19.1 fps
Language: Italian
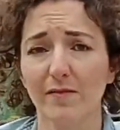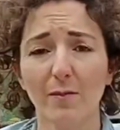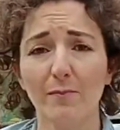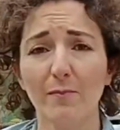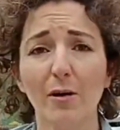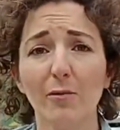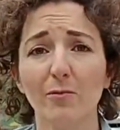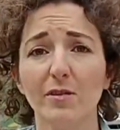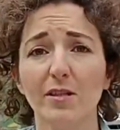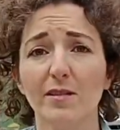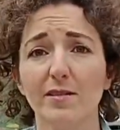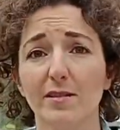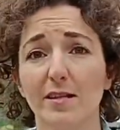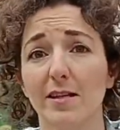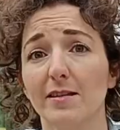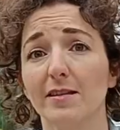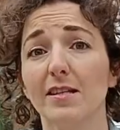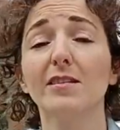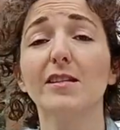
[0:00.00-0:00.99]
se avrà mai
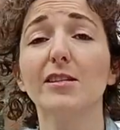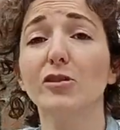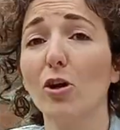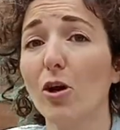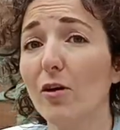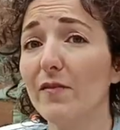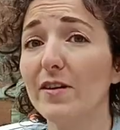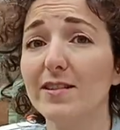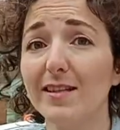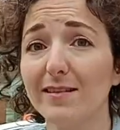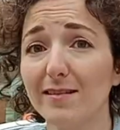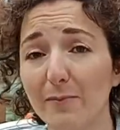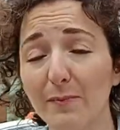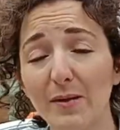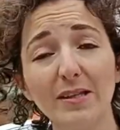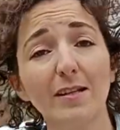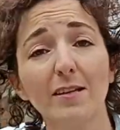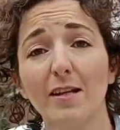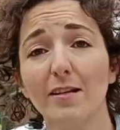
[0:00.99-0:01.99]
un'insegna, si trova
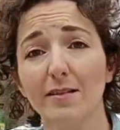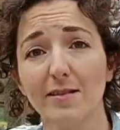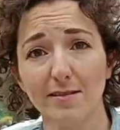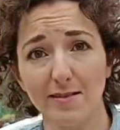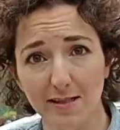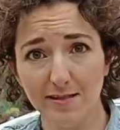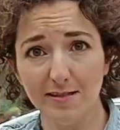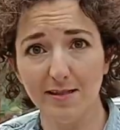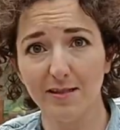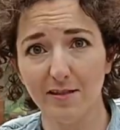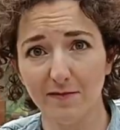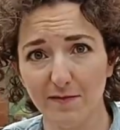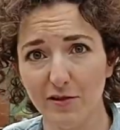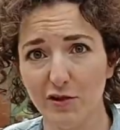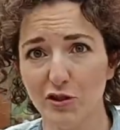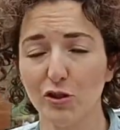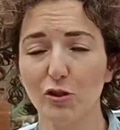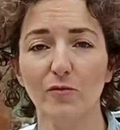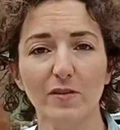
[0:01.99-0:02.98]
esattamente negli stessi
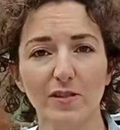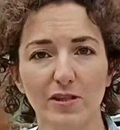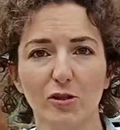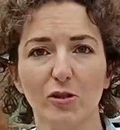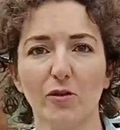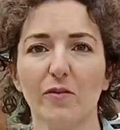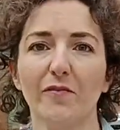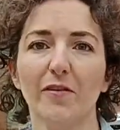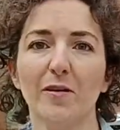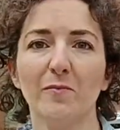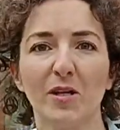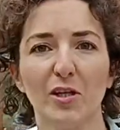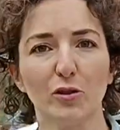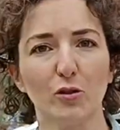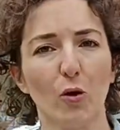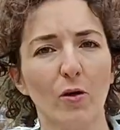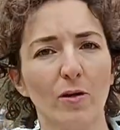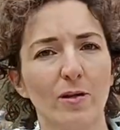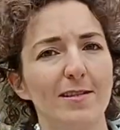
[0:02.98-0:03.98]
edifici dove si trova il
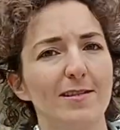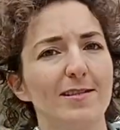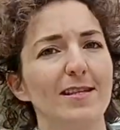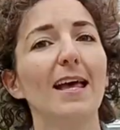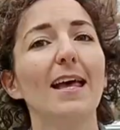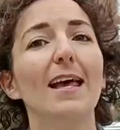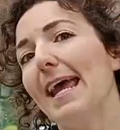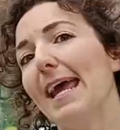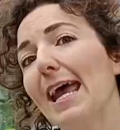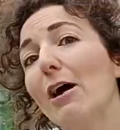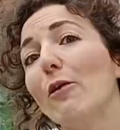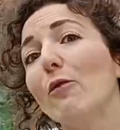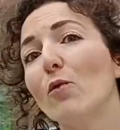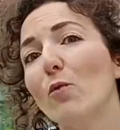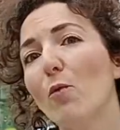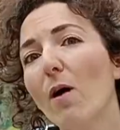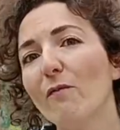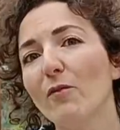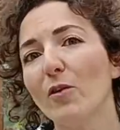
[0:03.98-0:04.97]
McDonald's e ha
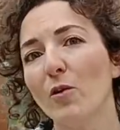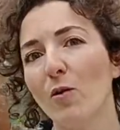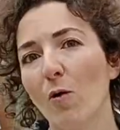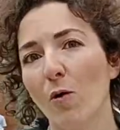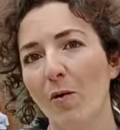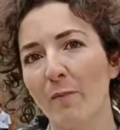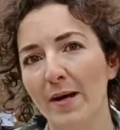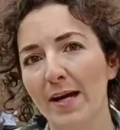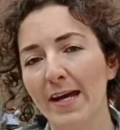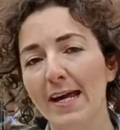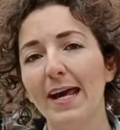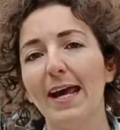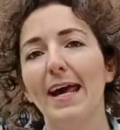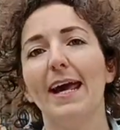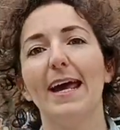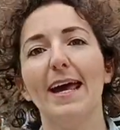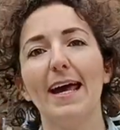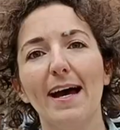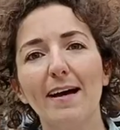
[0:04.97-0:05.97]
un nuovo nome
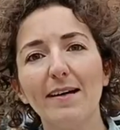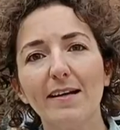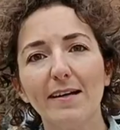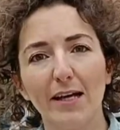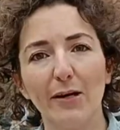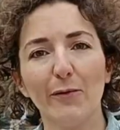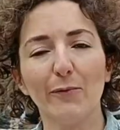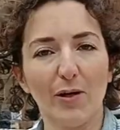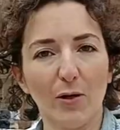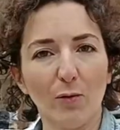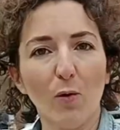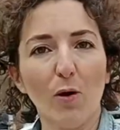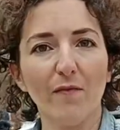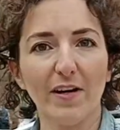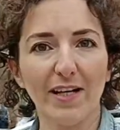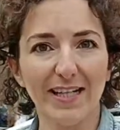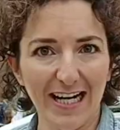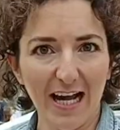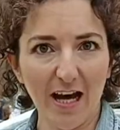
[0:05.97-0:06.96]
e anche una
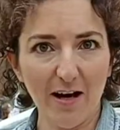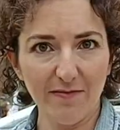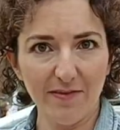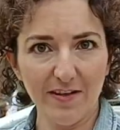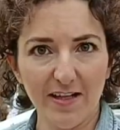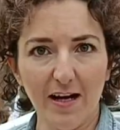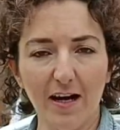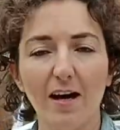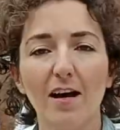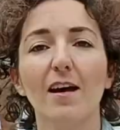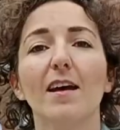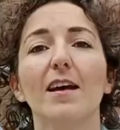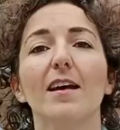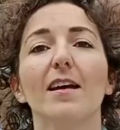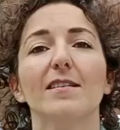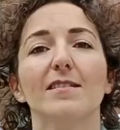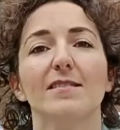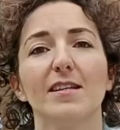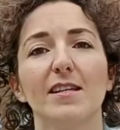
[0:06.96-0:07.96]
nuova grafica.
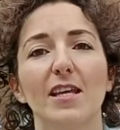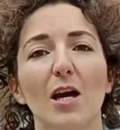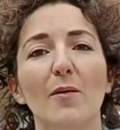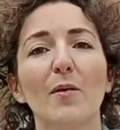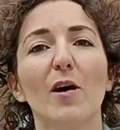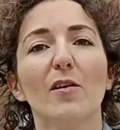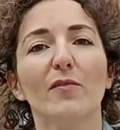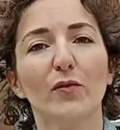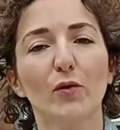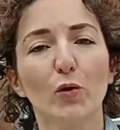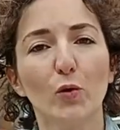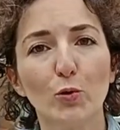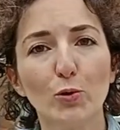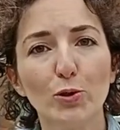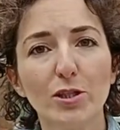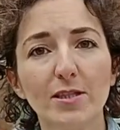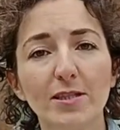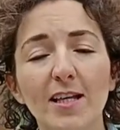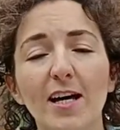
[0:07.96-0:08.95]
Si chiama
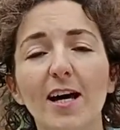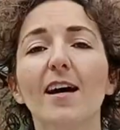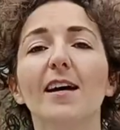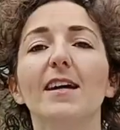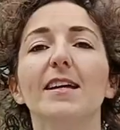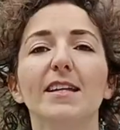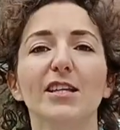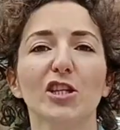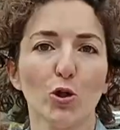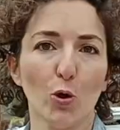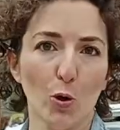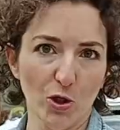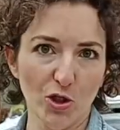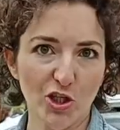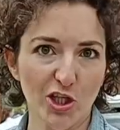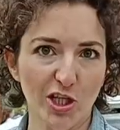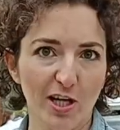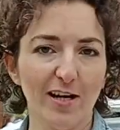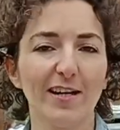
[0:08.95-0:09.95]
Fkusna
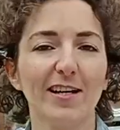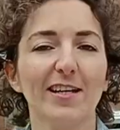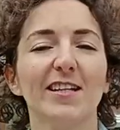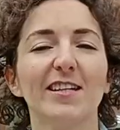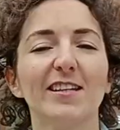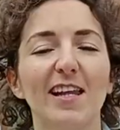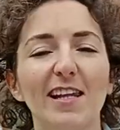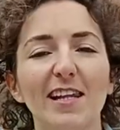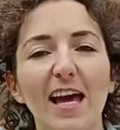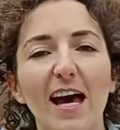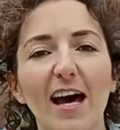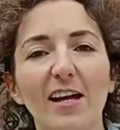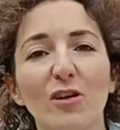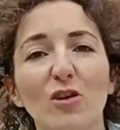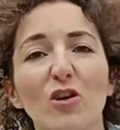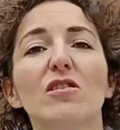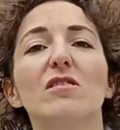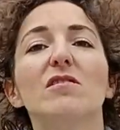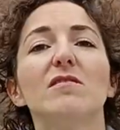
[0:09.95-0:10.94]
Itochka, che in
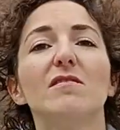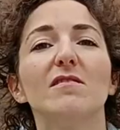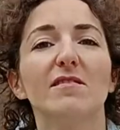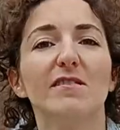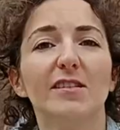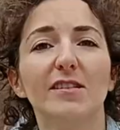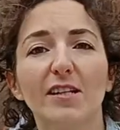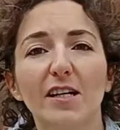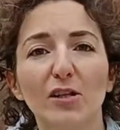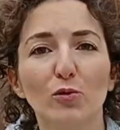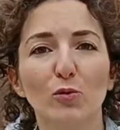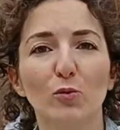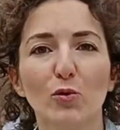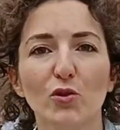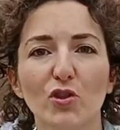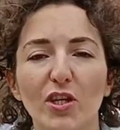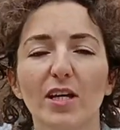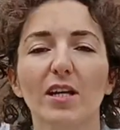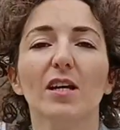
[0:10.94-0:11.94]
italiano si
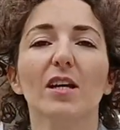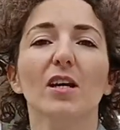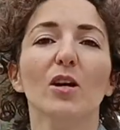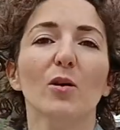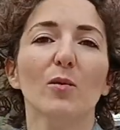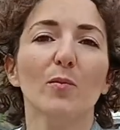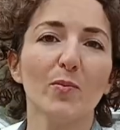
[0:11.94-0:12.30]
traduce